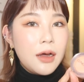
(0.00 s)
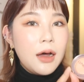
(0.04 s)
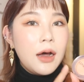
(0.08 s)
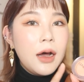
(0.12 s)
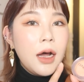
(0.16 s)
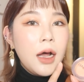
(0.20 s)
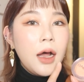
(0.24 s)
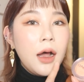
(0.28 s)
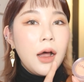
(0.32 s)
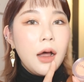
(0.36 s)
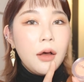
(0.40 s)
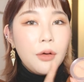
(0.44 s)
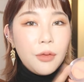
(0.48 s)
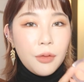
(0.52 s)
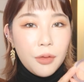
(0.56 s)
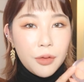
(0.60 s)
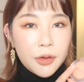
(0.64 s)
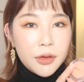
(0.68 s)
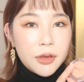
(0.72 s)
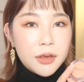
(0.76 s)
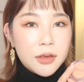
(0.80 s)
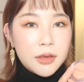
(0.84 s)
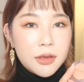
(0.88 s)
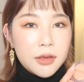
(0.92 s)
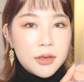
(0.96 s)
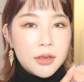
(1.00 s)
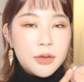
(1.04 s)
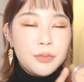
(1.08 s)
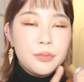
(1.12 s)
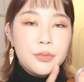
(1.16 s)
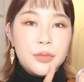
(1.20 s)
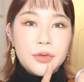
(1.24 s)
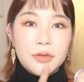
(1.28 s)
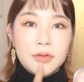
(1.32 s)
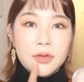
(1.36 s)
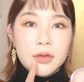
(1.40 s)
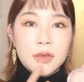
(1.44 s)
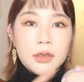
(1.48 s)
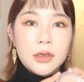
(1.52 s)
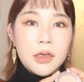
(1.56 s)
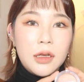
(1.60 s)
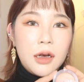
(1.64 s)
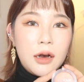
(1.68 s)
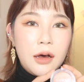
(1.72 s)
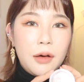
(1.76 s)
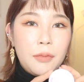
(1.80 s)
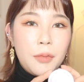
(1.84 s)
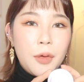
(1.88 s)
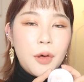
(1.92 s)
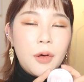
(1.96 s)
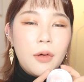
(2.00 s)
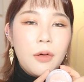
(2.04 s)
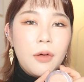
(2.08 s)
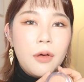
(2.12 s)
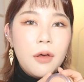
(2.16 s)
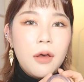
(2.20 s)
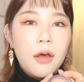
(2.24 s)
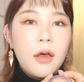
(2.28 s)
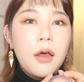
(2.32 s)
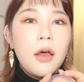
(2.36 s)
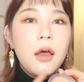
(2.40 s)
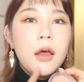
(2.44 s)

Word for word: 안 갖고 있으신 분들이라면